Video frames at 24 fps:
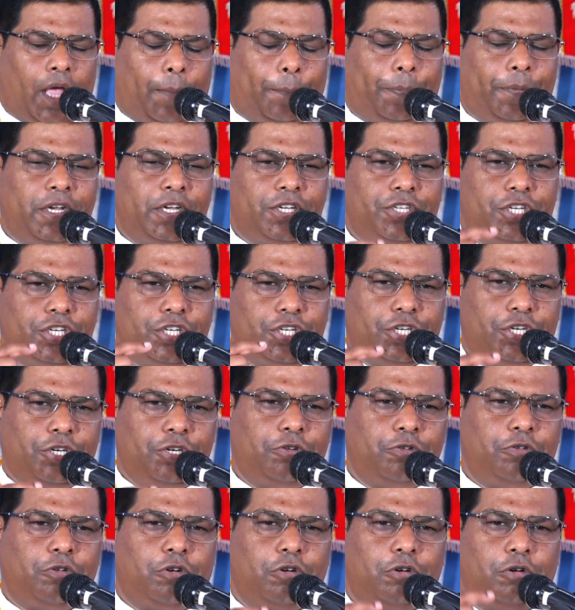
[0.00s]
अपने
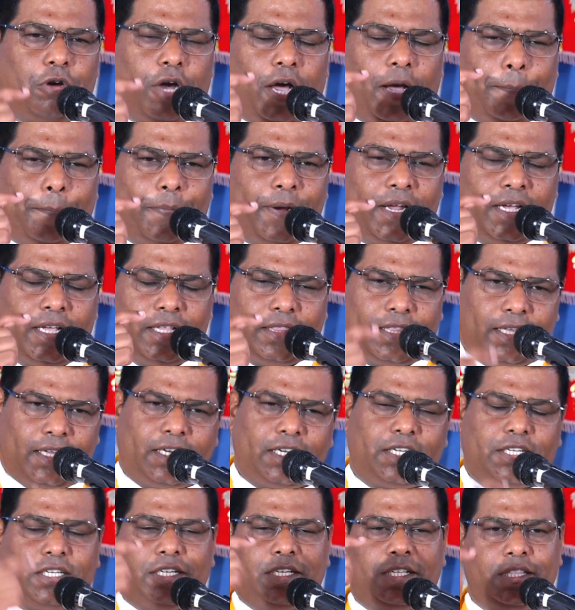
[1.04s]
शिष्यों को अपना
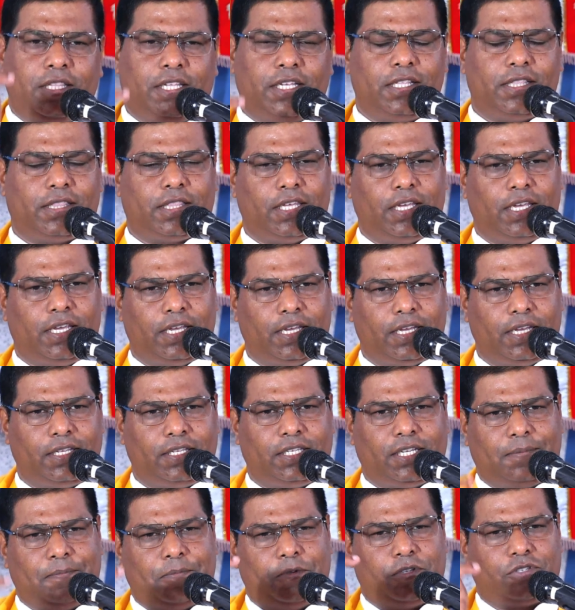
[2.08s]
दर्शन देते
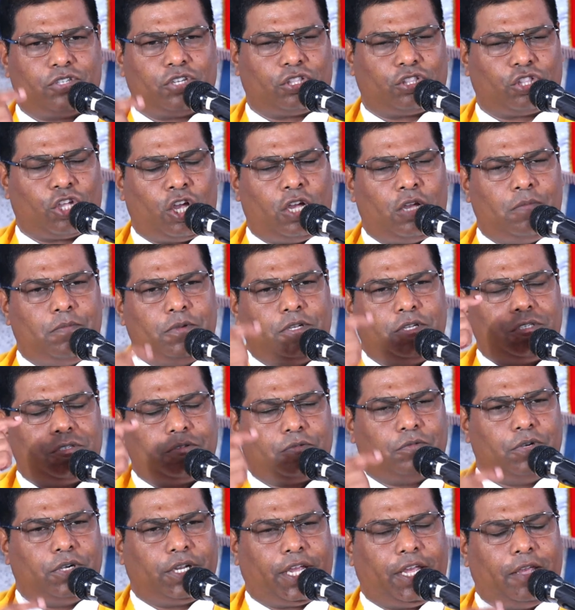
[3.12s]
हैं जब थॉमस
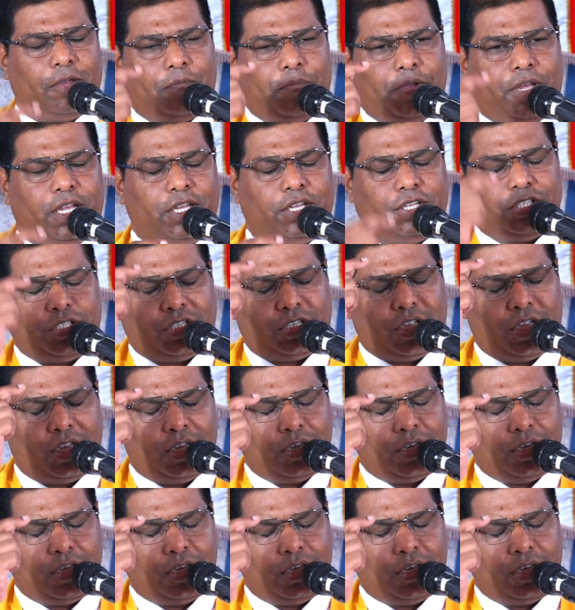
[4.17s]
उनके बीच